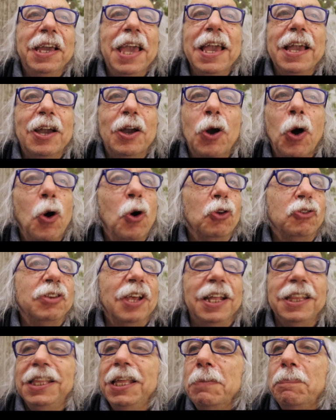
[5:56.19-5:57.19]
che
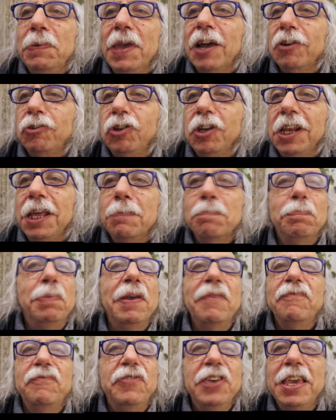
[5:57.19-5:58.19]
cosa ti
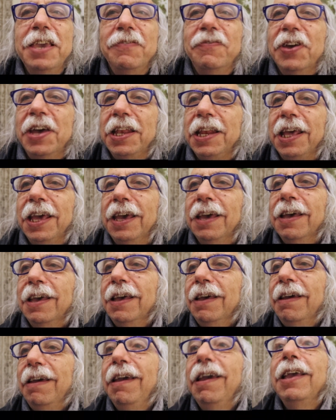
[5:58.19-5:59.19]
piacerebbe vivere
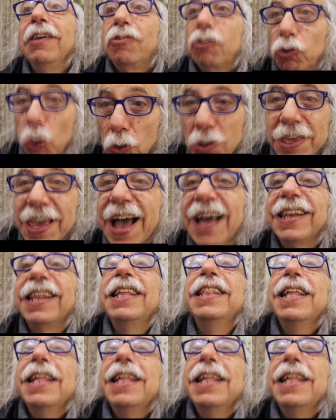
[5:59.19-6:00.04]
e sognare